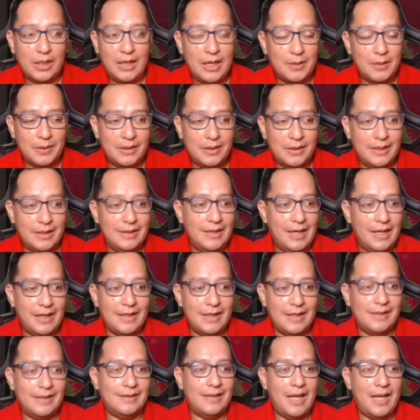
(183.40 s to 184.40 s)
Gálvez es la
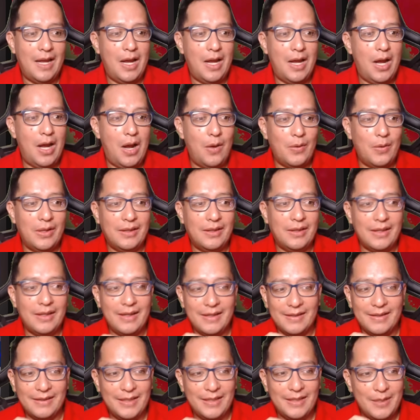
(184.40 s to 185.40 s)
que está ahorita
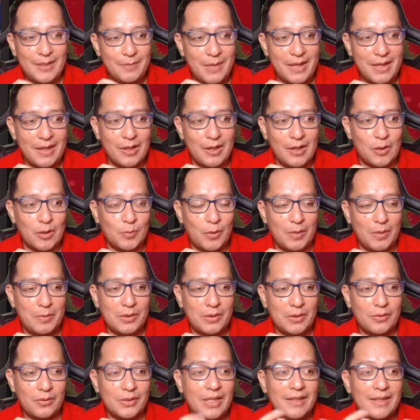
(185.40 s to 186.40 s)
encima de los
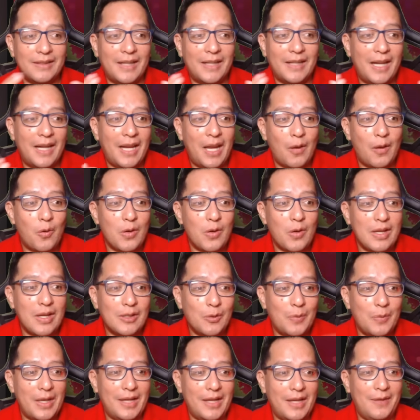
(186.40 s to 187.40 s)
programas sociales, cree que con
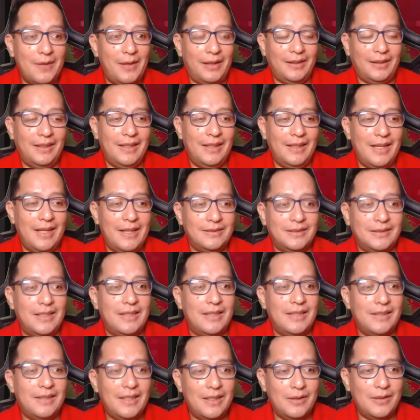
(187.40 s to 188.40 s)
eso va a revertir las,
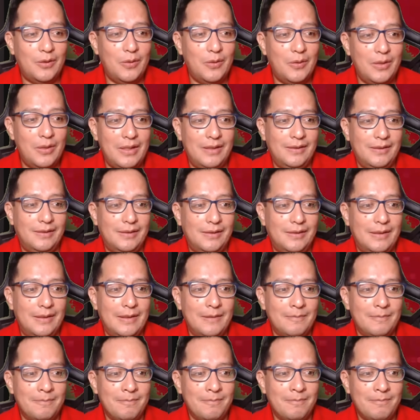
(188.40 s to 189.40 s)
las elecciones,
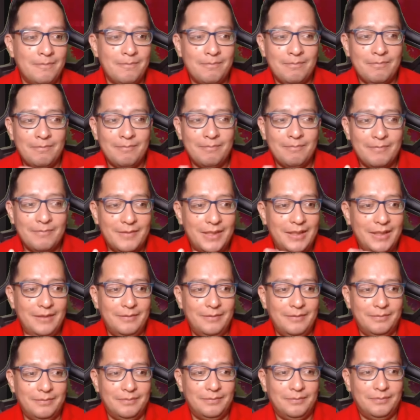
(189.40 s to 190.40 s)

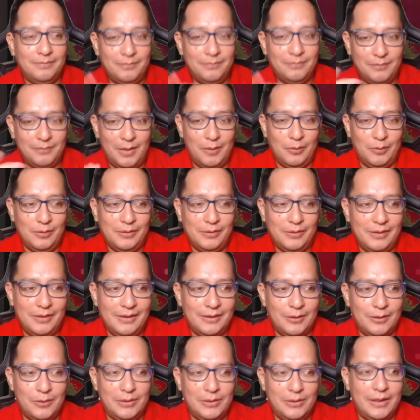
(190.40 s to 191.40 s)
¿sí? Vamos,
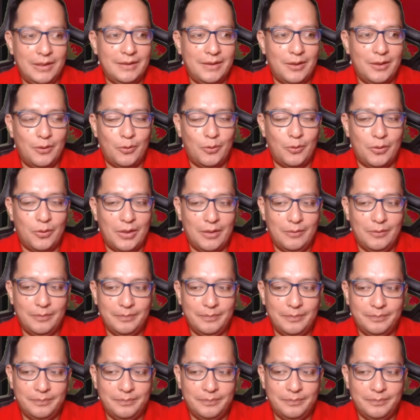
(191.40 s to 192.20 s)
así escuchando